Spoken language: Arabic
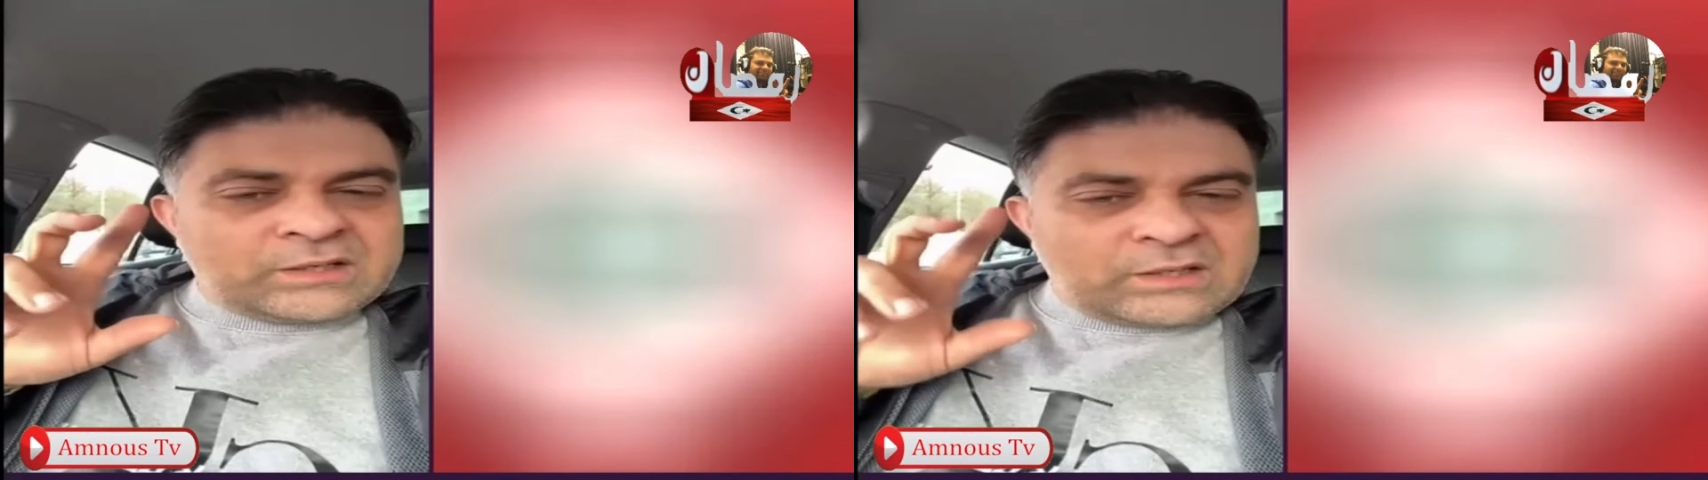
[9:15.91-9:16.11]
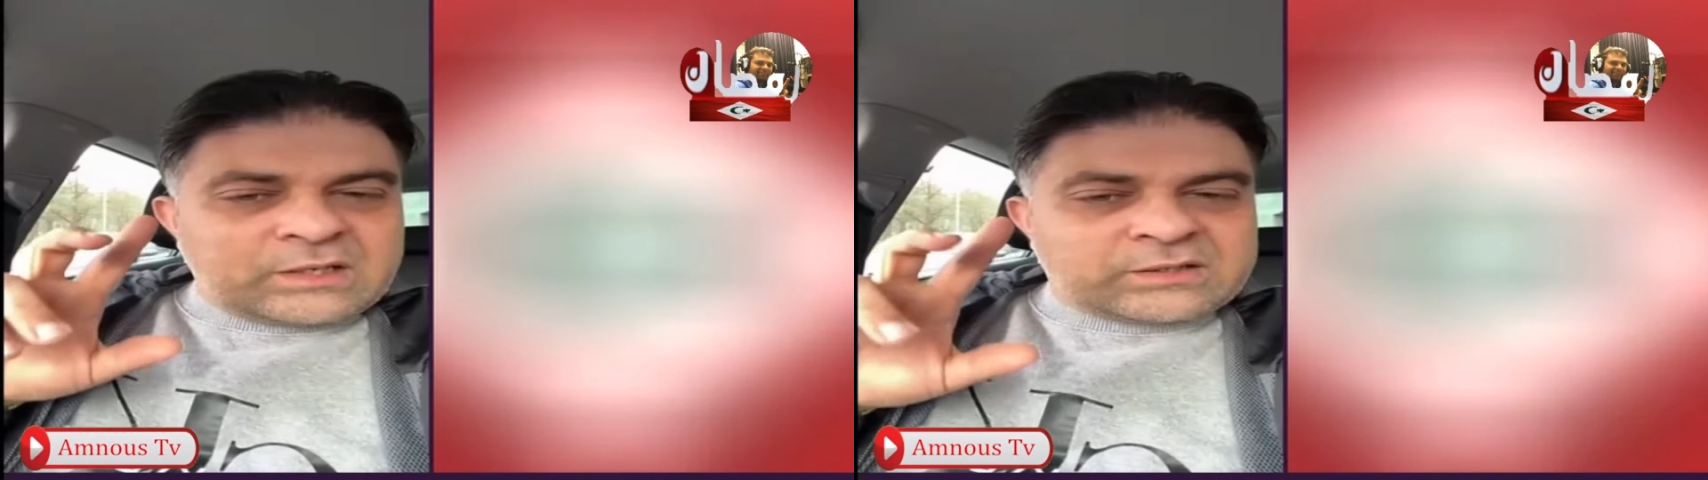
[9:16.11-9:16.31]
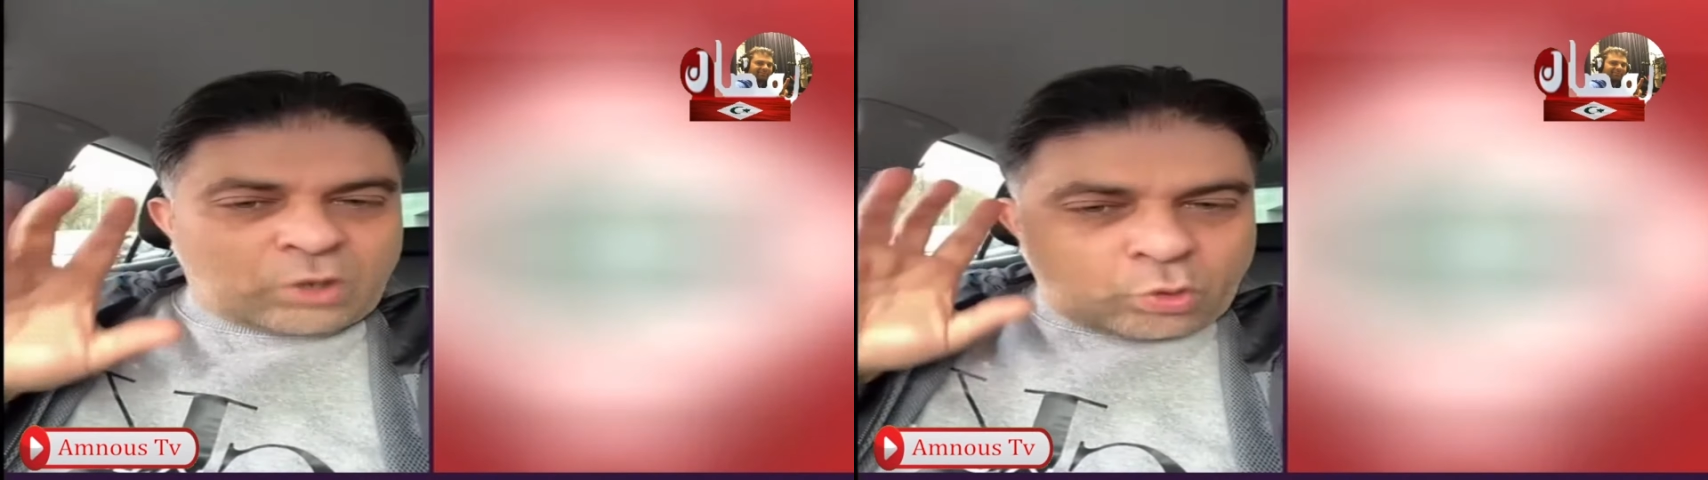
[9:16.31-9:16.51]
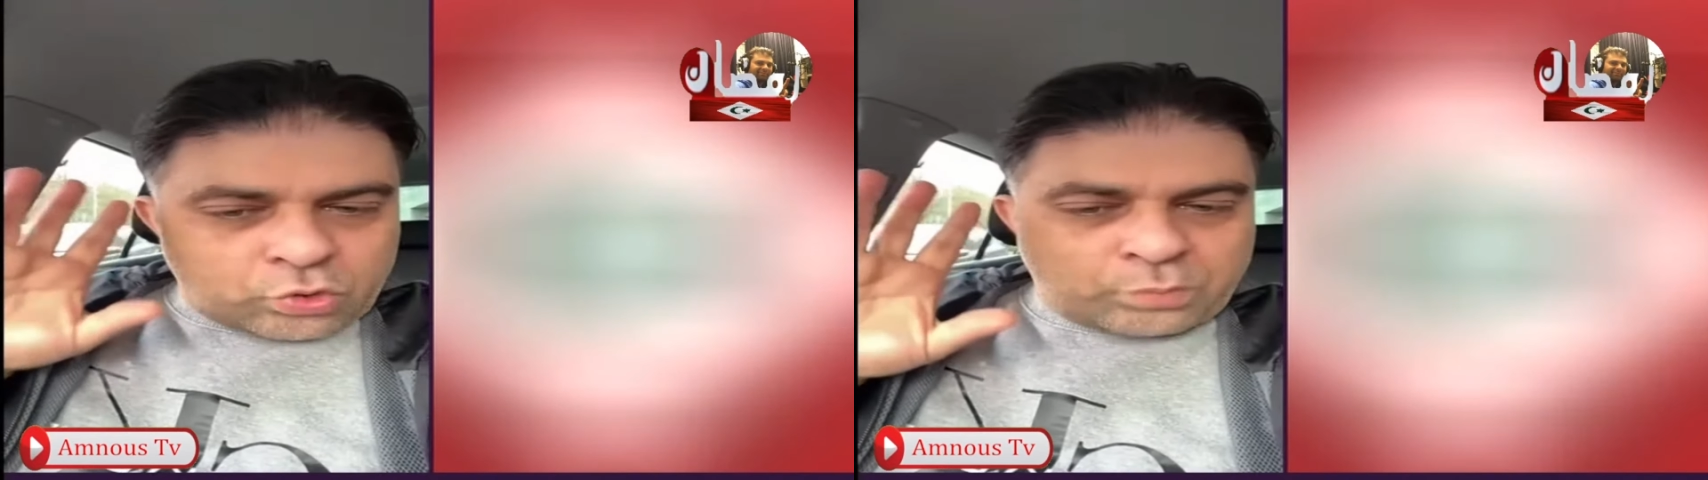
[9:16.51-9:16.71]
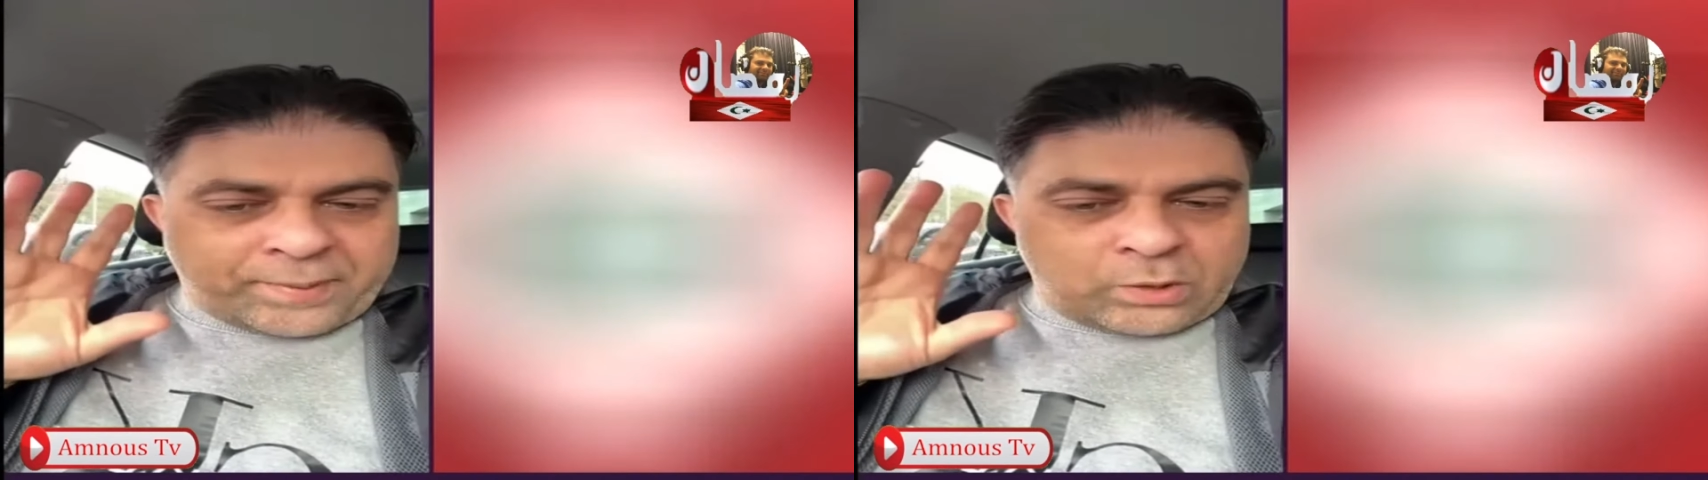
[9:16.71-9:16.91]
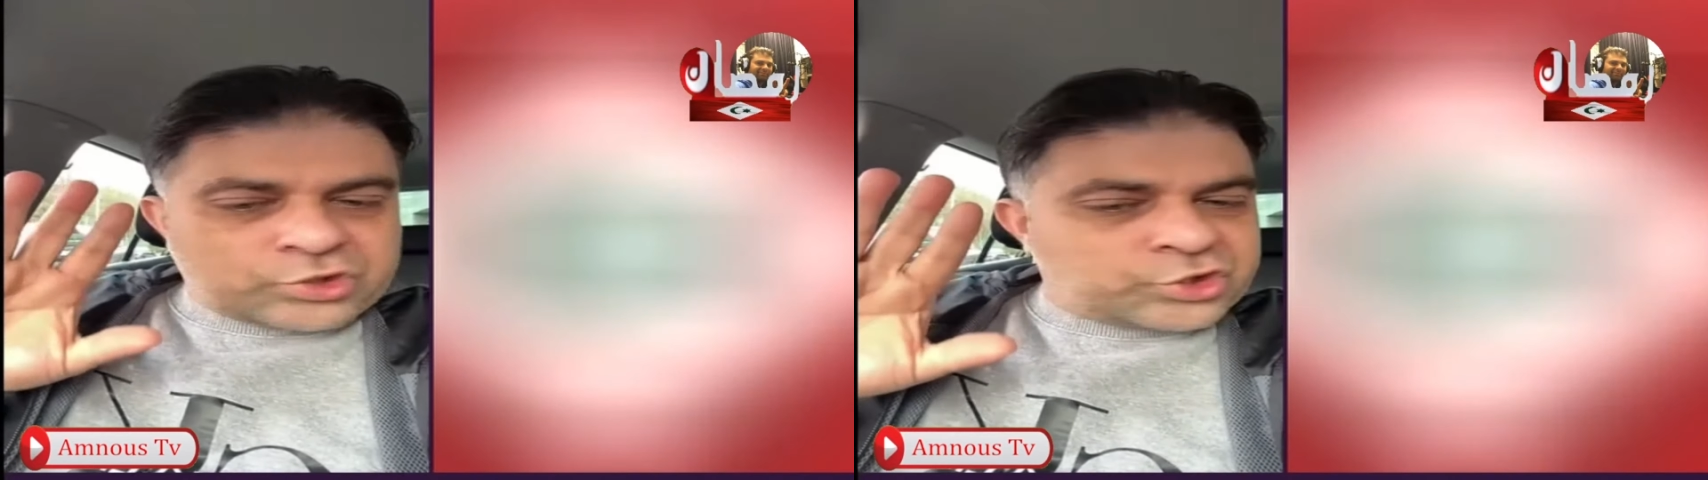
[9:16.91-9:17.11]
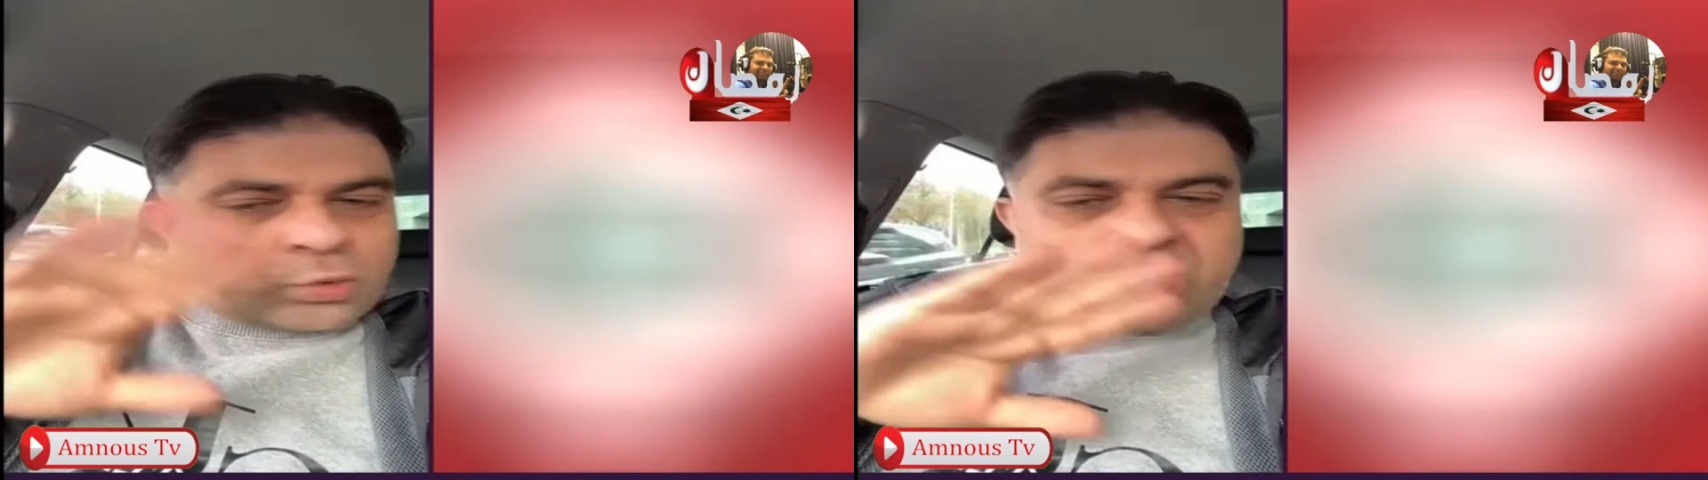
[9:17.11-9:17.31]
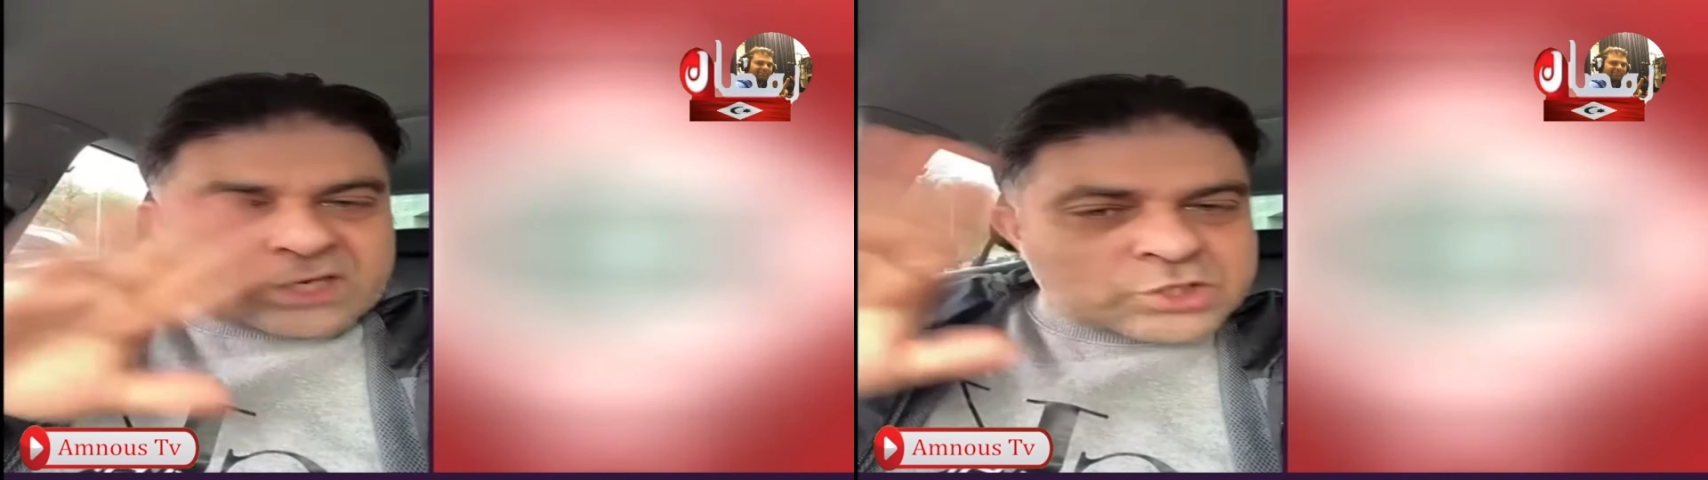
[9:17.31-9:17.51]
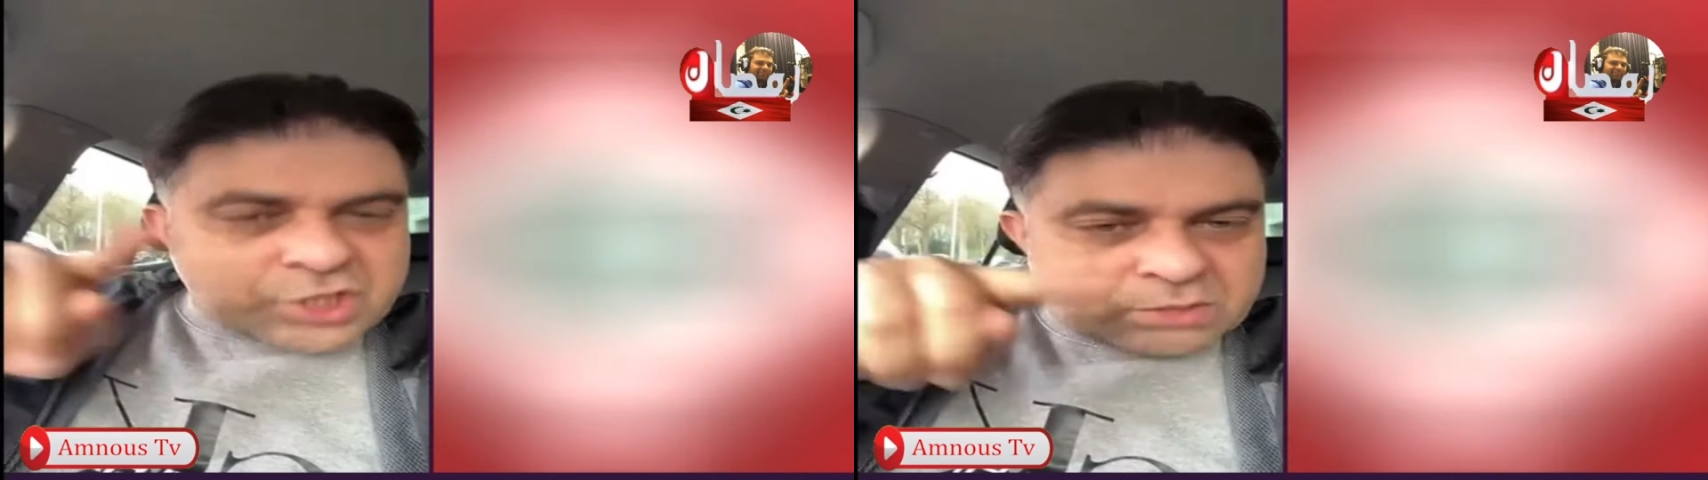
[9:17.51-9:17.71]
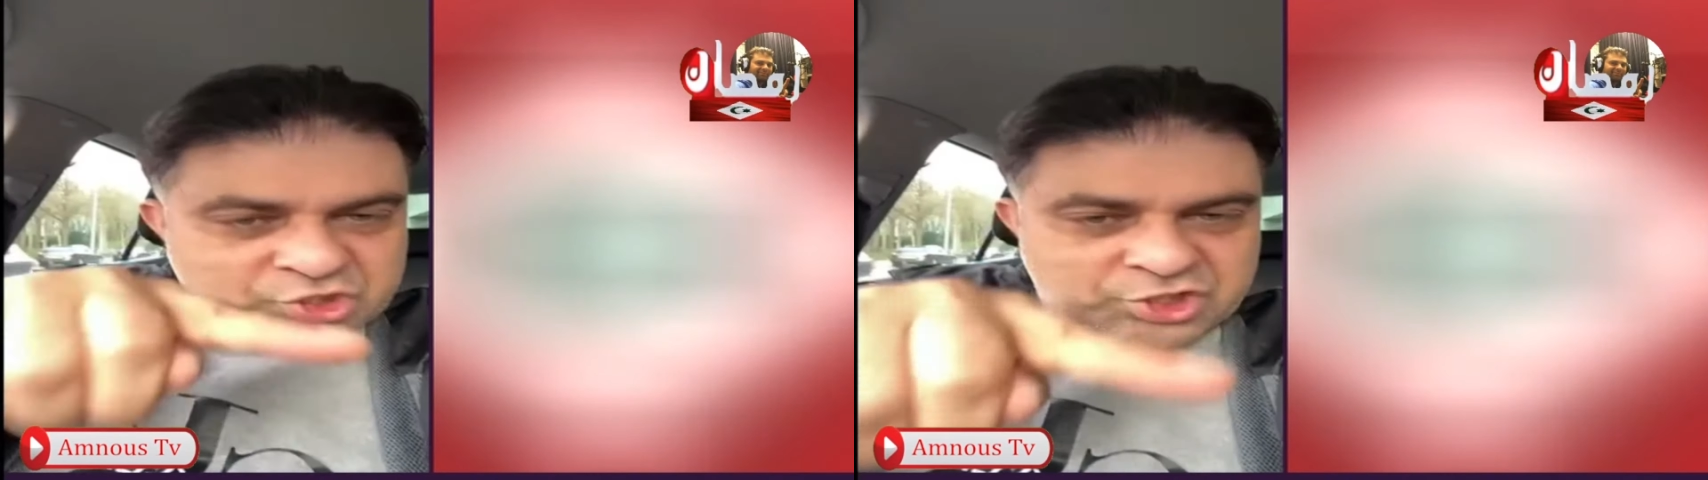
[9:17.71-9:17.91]
آه، تا اوروبا وش غير
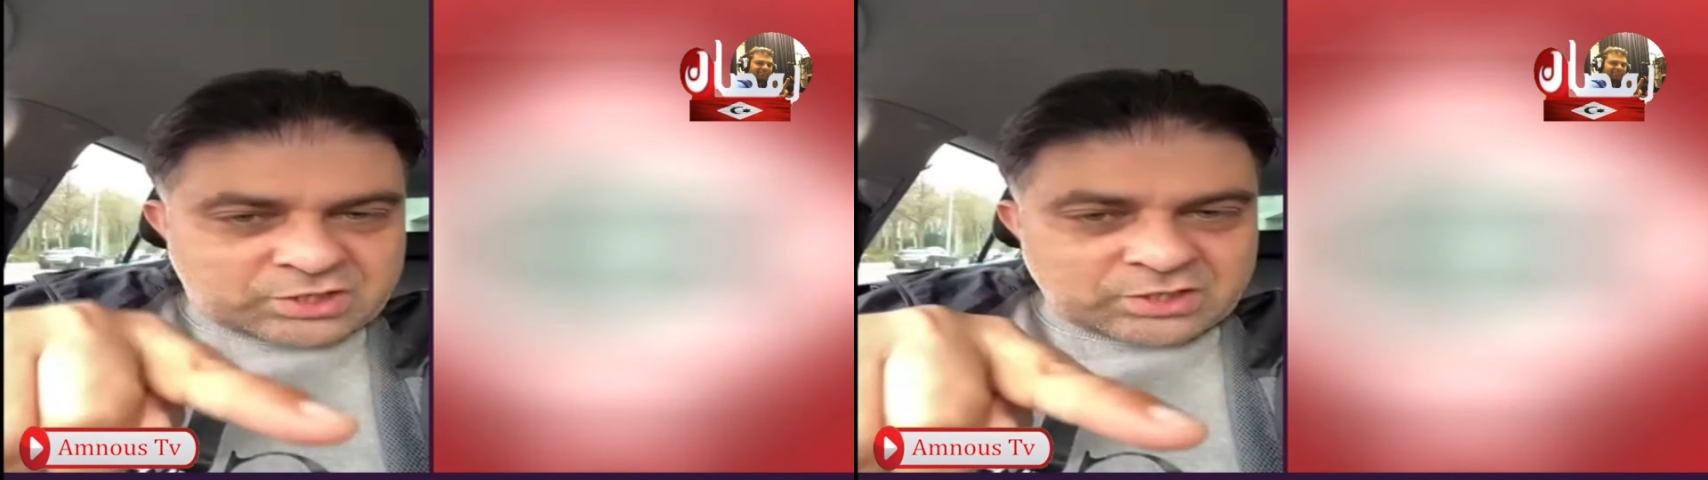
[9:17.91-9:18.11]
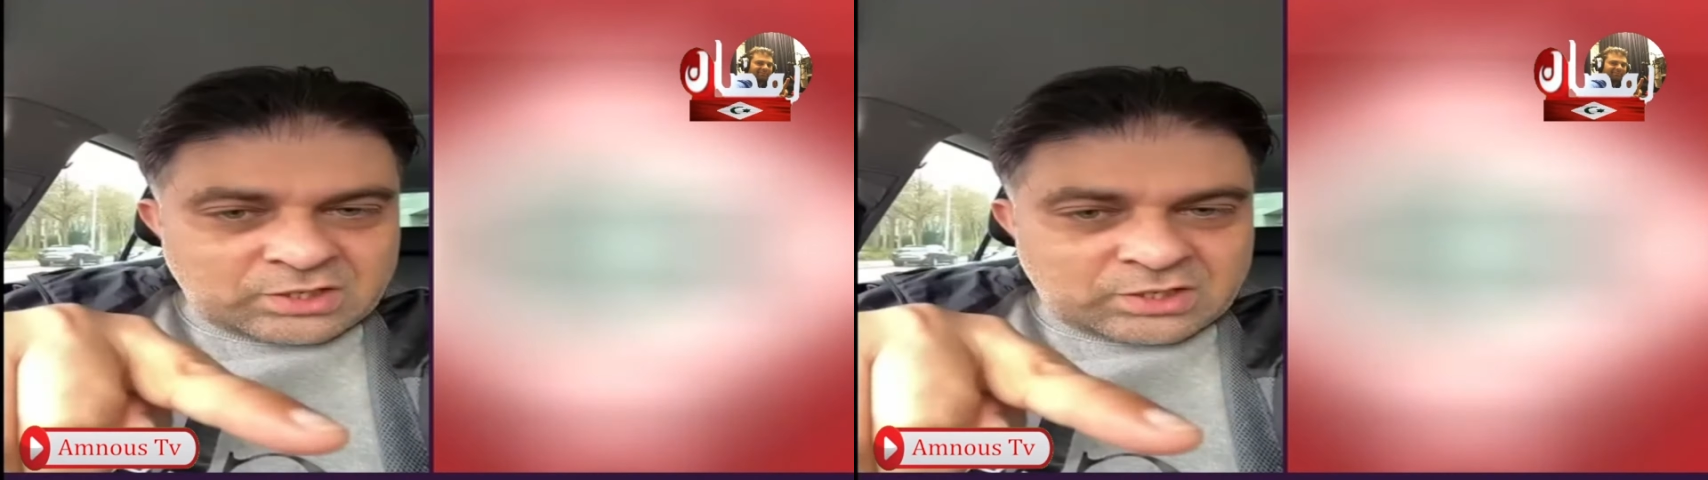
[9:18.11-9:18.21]
نشمشك